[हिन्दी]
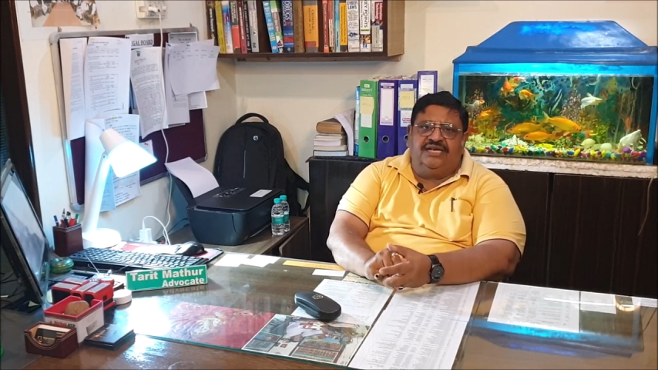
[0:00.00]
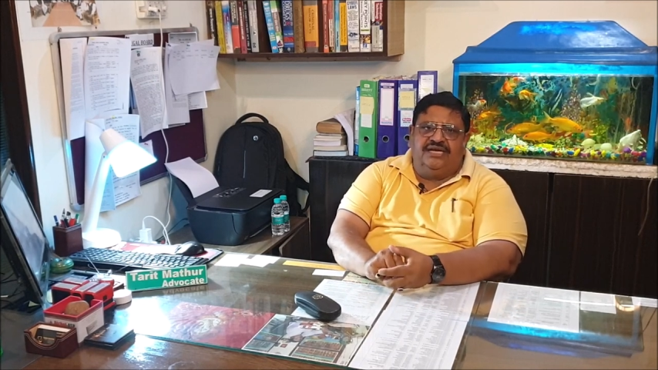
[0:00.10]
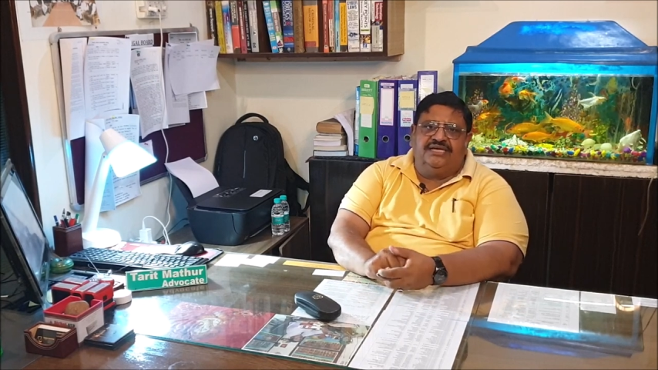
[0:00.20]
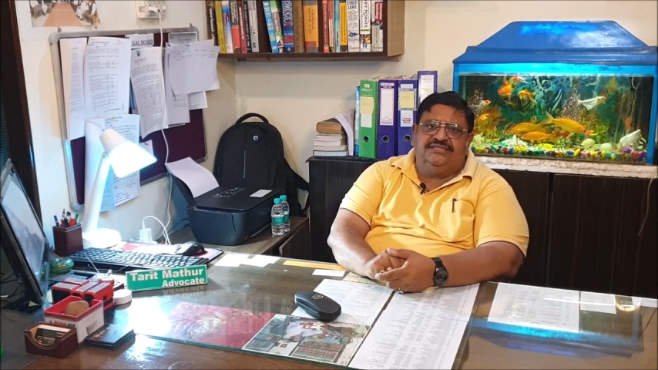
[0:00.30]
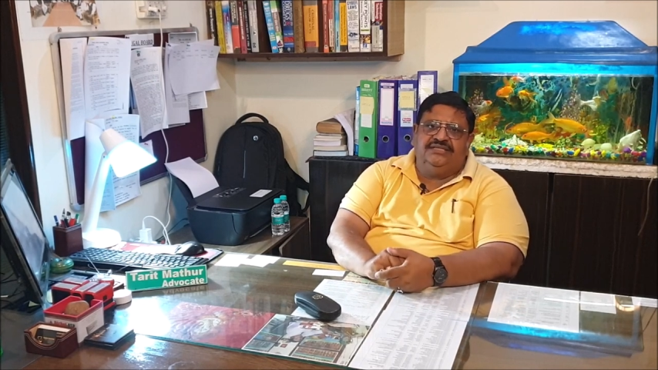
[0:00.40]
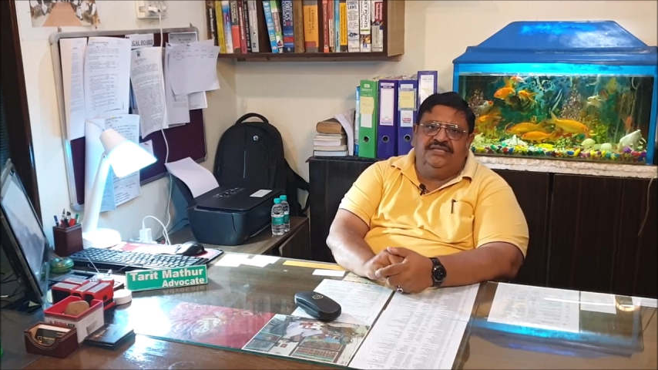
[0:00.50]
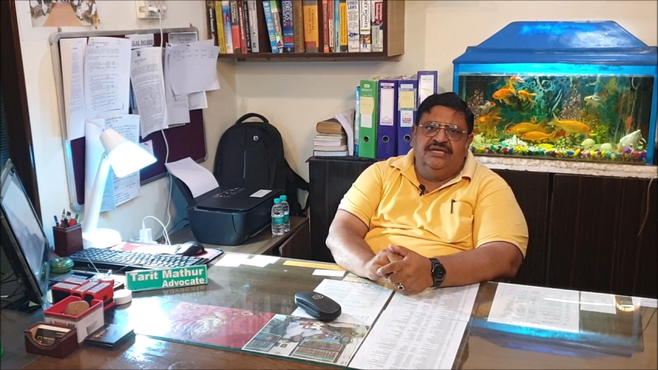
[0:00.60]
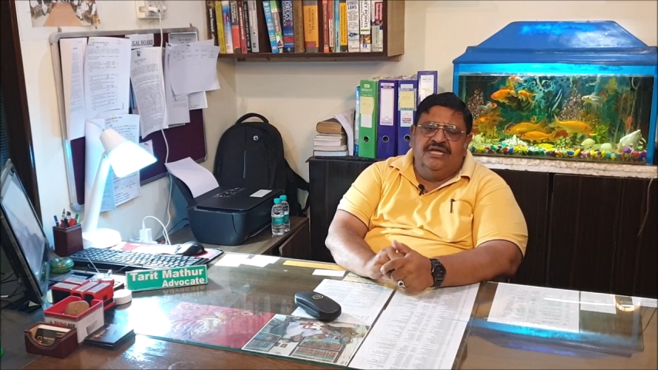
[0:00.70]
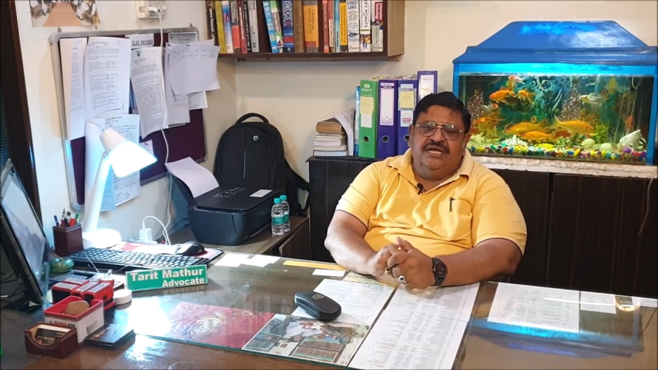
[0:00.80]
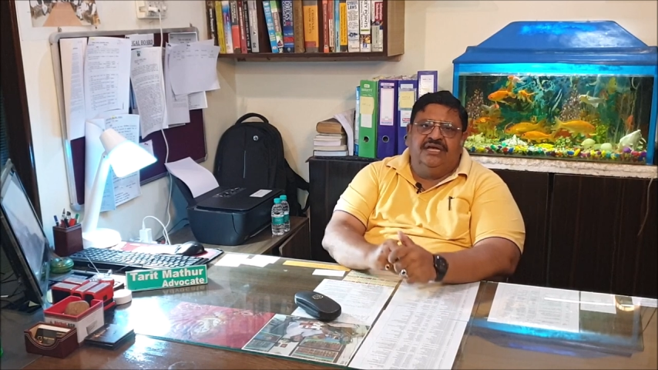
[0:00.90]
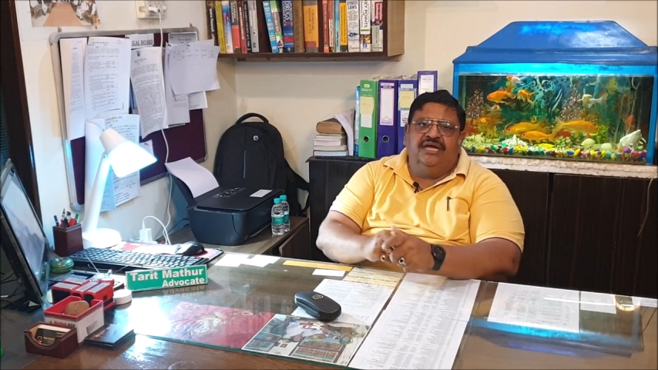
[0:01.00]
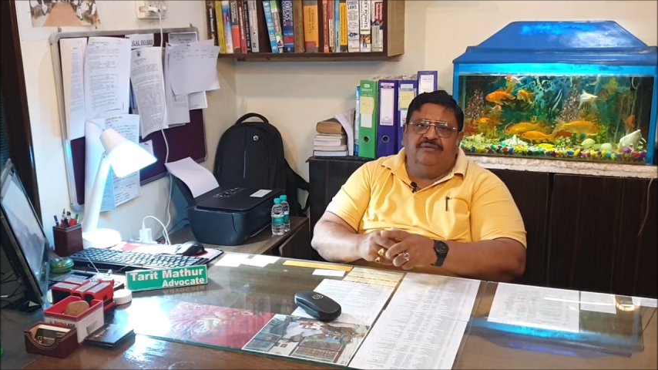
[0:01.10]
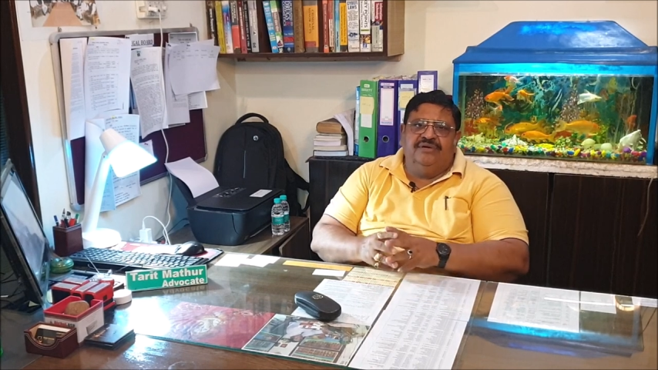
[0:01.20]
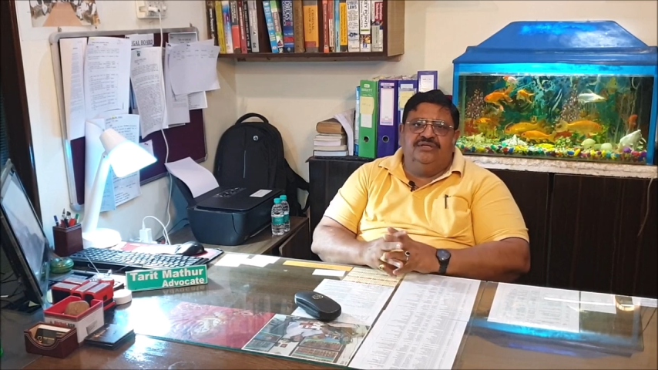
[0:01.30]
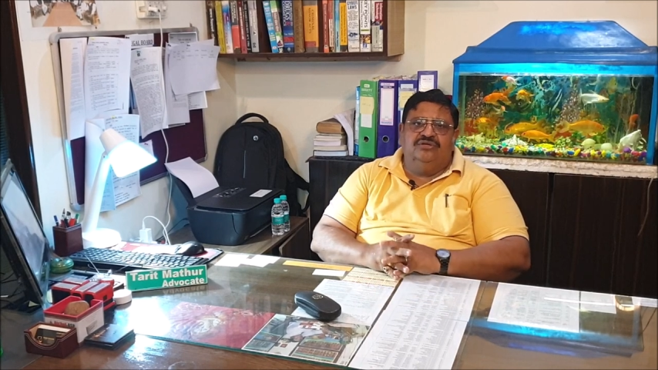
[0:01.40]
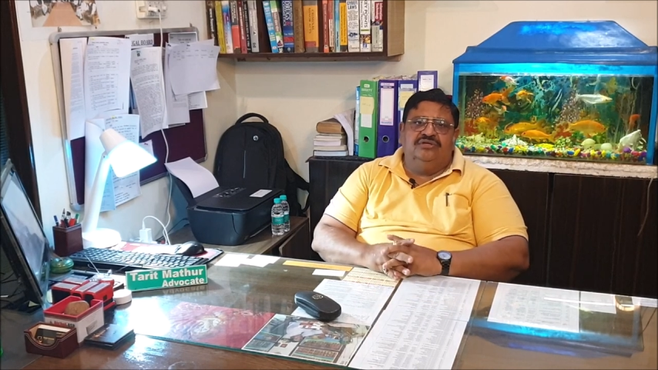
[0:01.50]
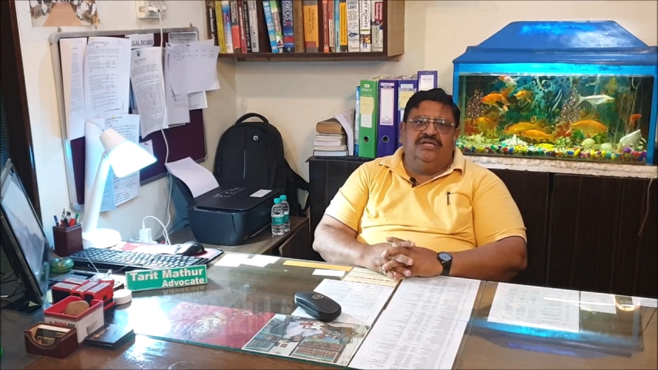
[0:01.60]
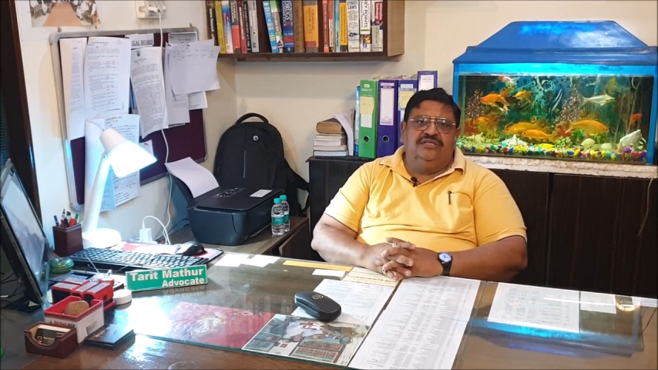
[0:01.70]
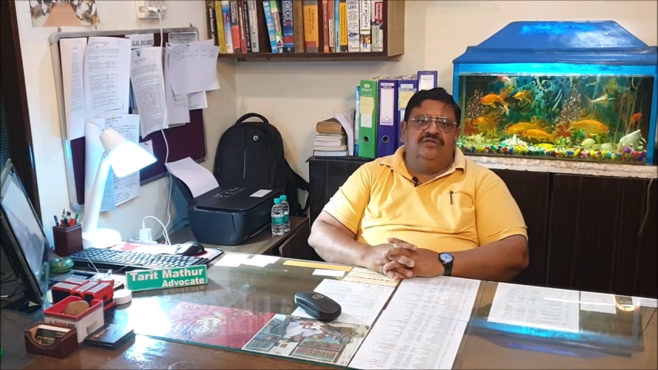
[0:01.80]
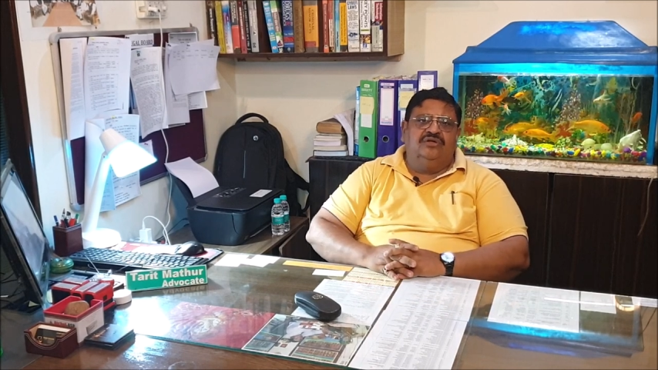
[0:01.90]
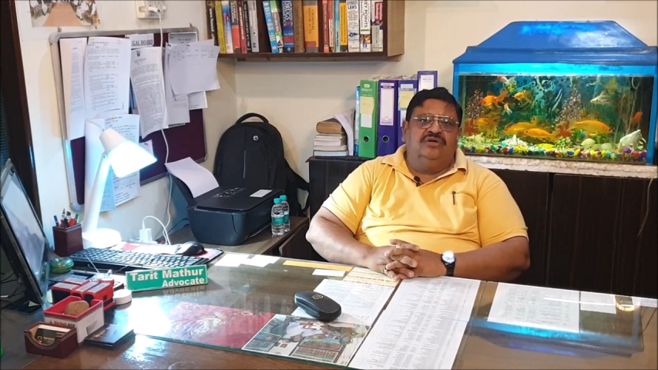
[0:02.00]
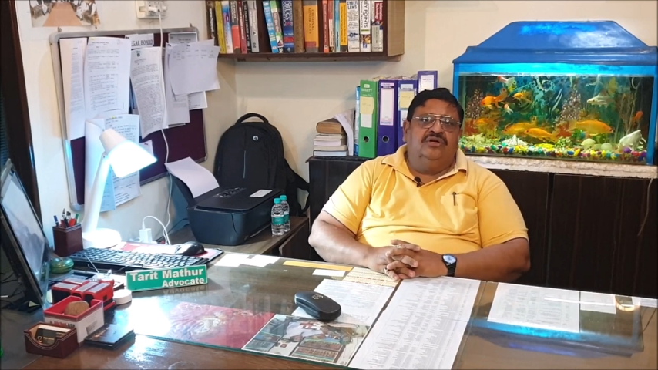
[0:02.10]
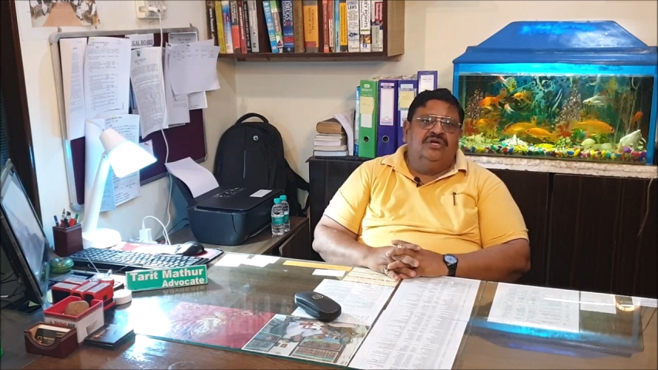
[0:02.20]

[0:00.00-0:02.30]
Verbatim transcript: तानाकशी घर में जो नंद और